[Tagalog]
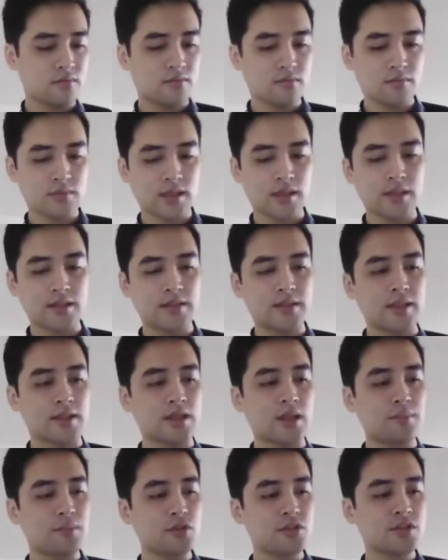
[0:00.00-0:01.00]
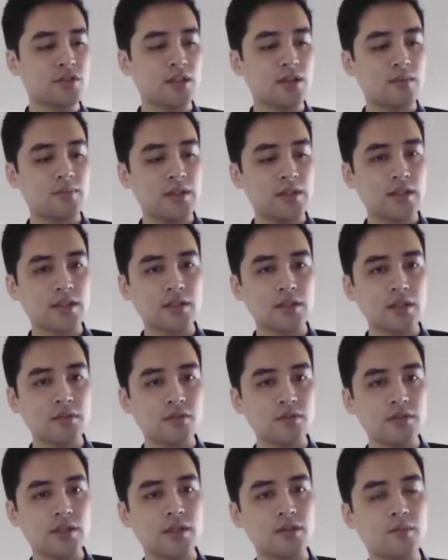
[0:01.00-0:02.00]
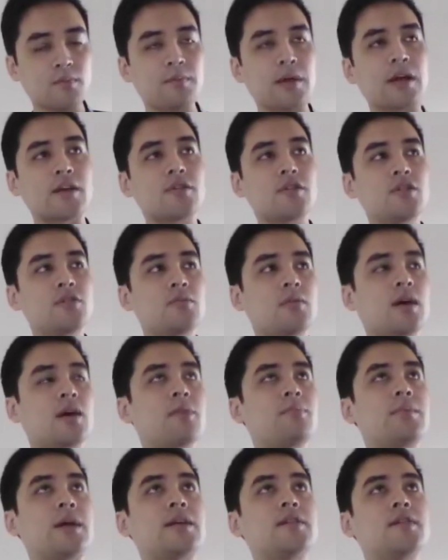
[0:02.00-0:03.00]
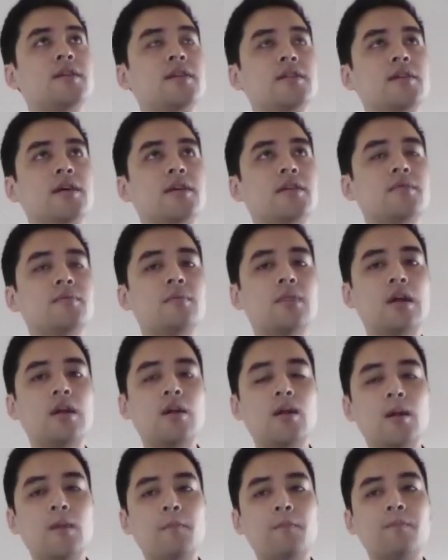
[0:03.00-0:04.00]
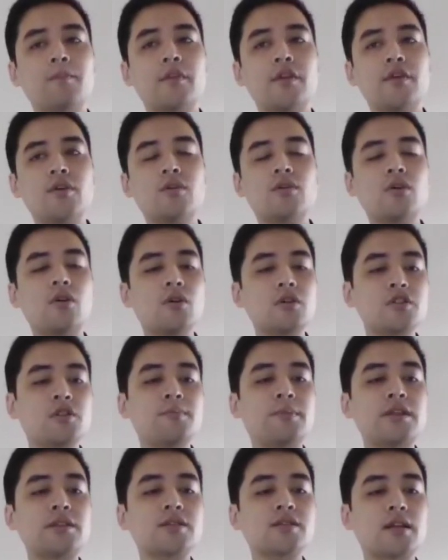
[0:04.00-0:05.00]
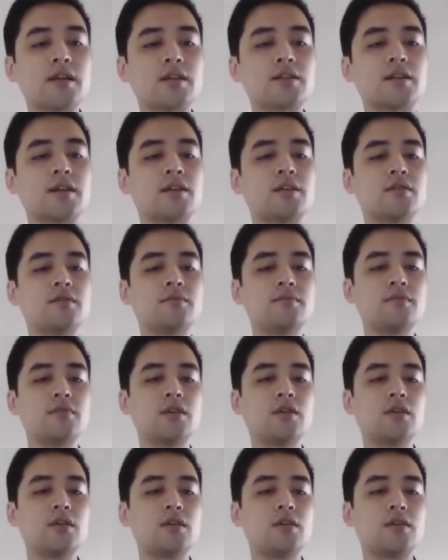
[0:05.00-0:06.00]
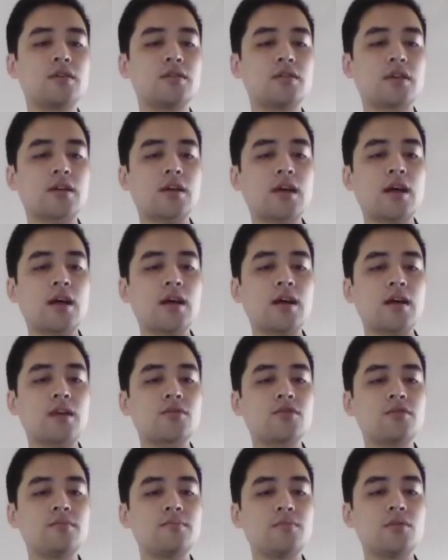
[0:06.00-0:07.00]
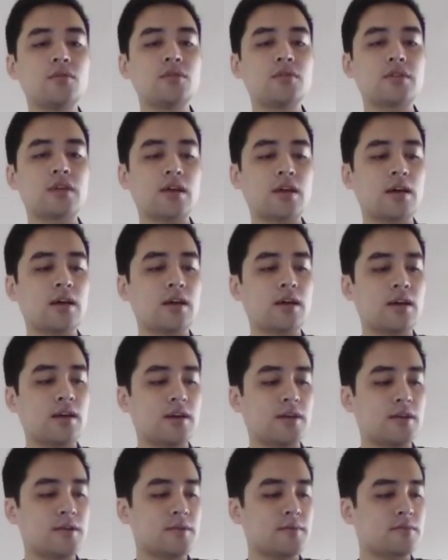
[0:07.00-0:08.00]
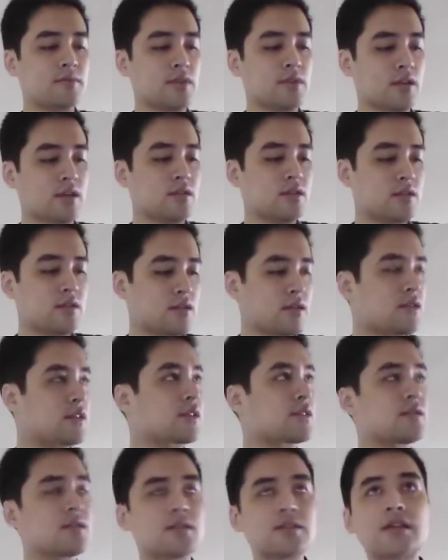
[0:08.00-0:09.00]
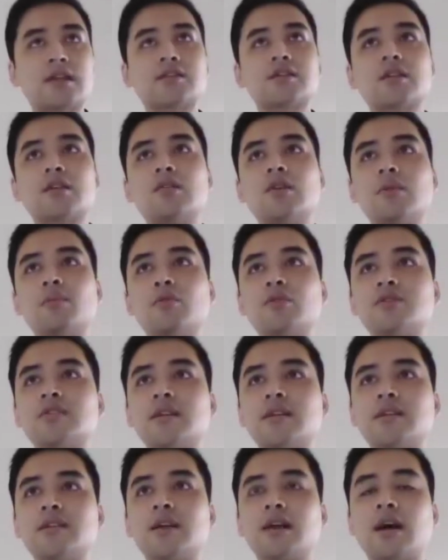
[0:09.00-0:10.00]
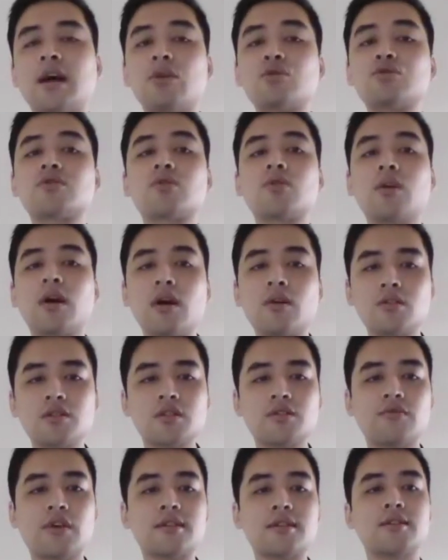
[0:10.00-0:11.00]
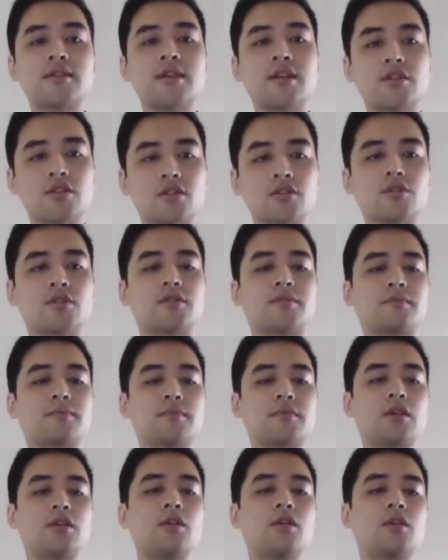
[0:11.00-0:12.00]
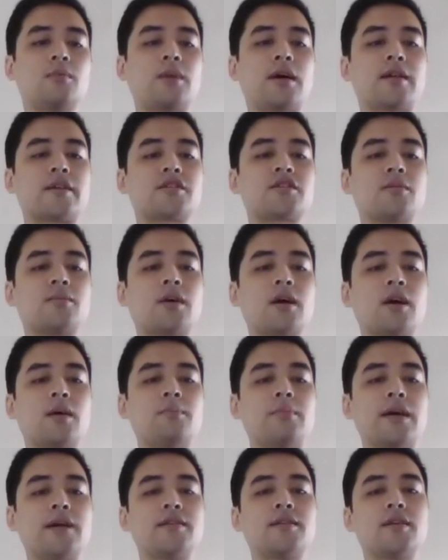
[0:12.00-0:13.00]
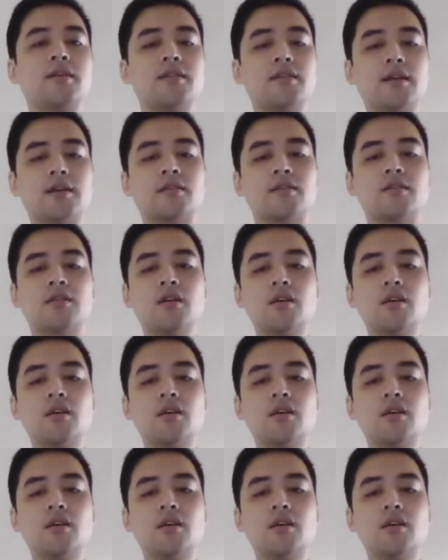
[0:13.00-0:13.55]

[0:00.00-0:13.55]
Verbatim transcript: maganda. Tapos uh, may nagtanong din paano yung mga bedridden. Yung hospice natin nagkakaroon po ng uh, na, nag, nagsasagawa po sila ng house to house vaccination para sa mga bedridden.